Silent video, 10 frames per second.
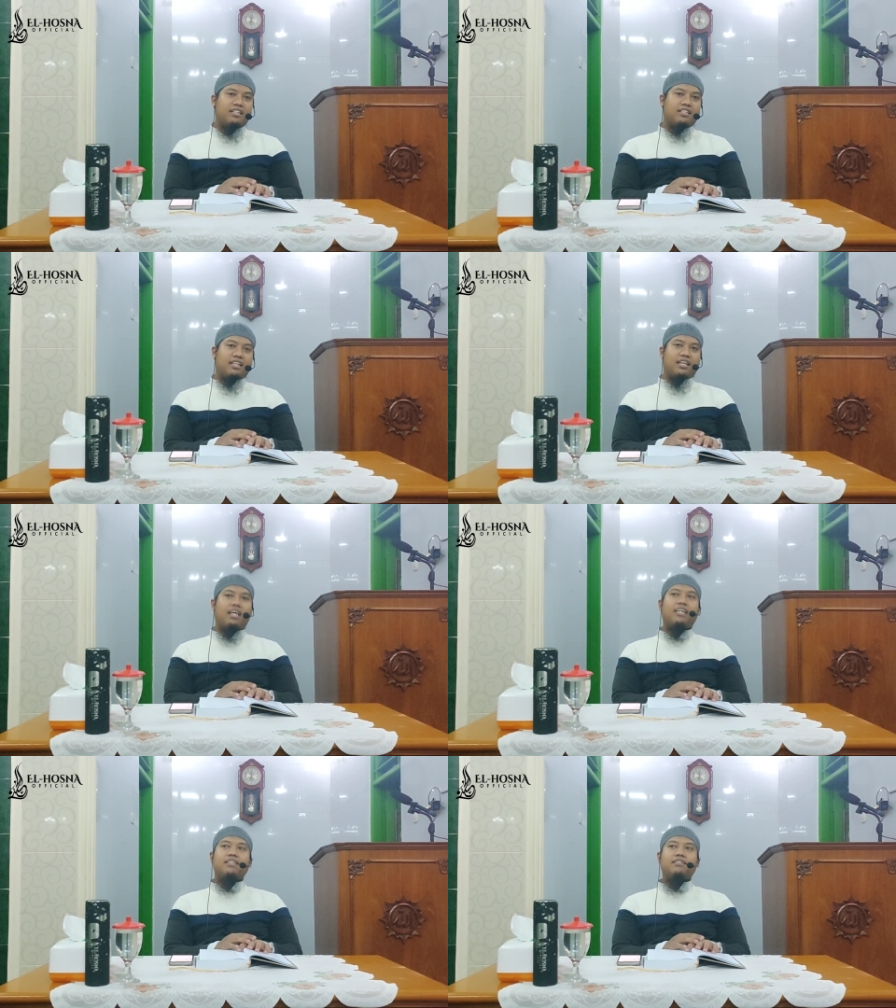
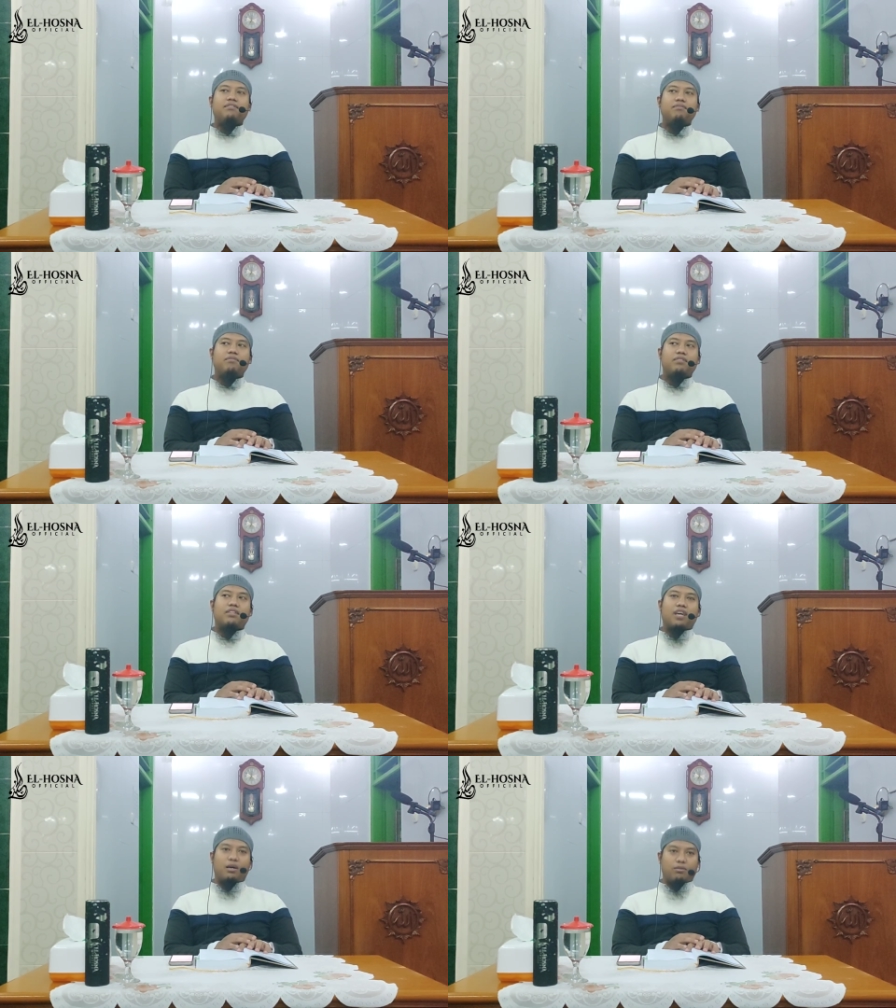jangan
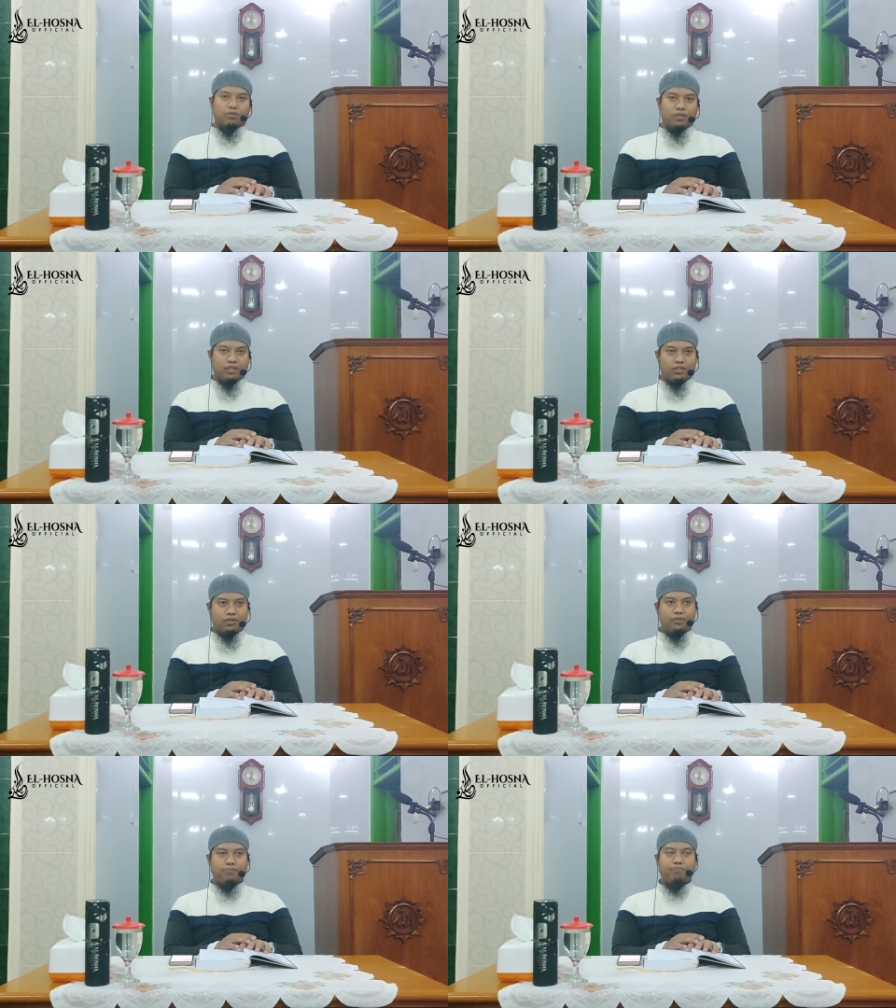kamu itu